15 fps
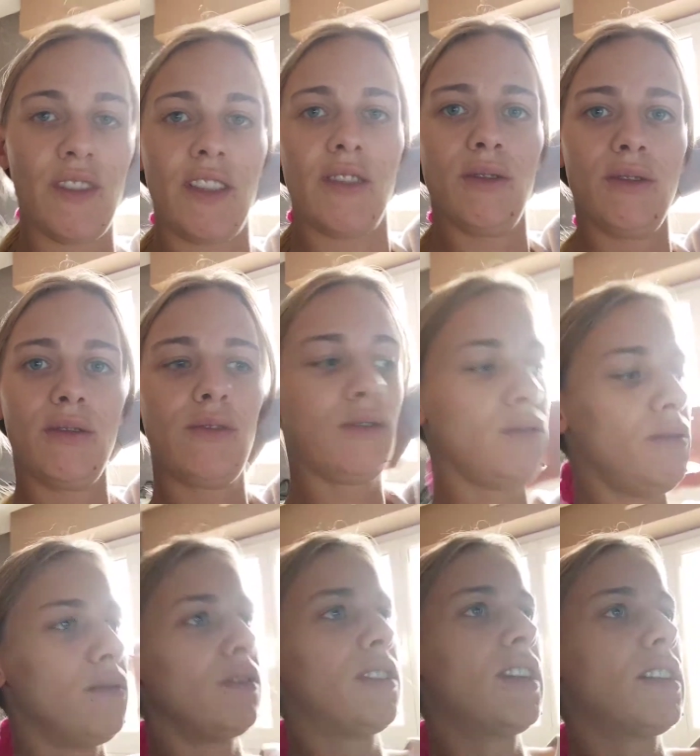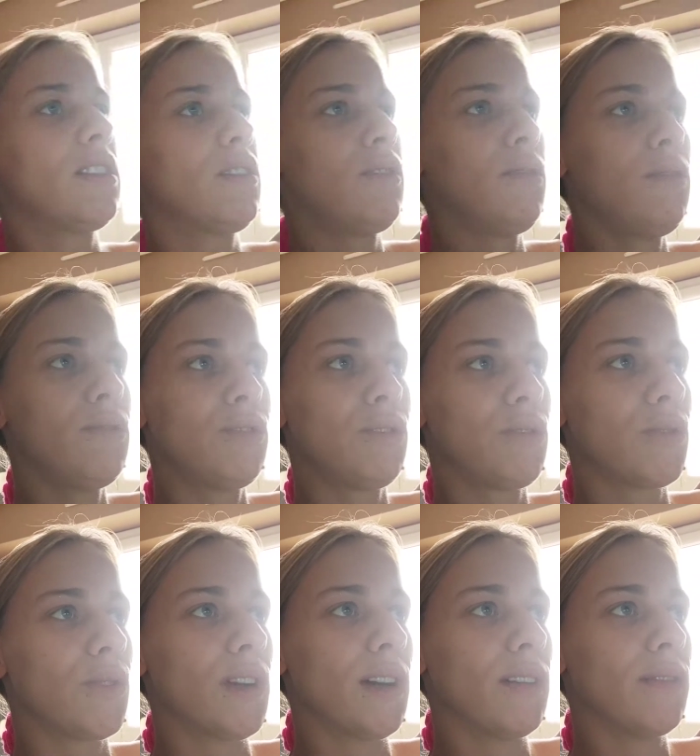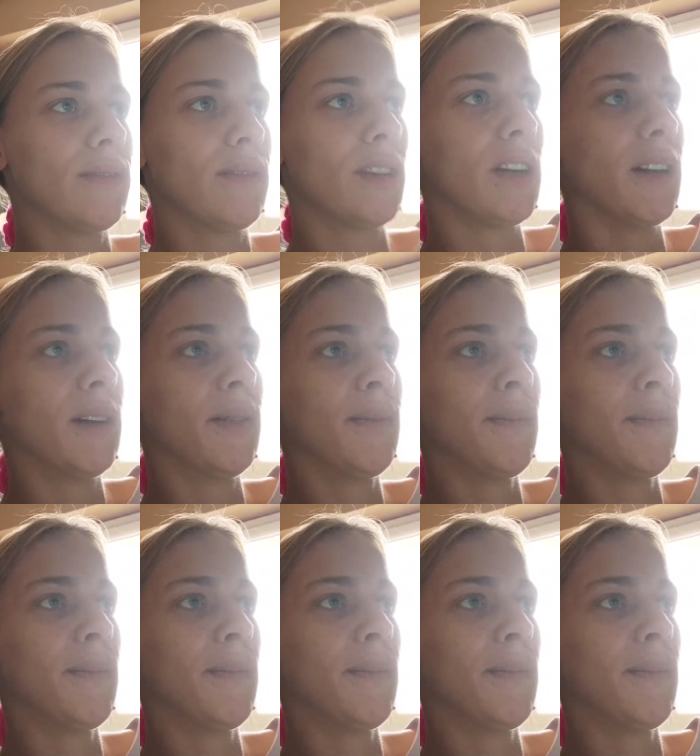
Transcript: vidéo du gâteau au chocolat. Voilà.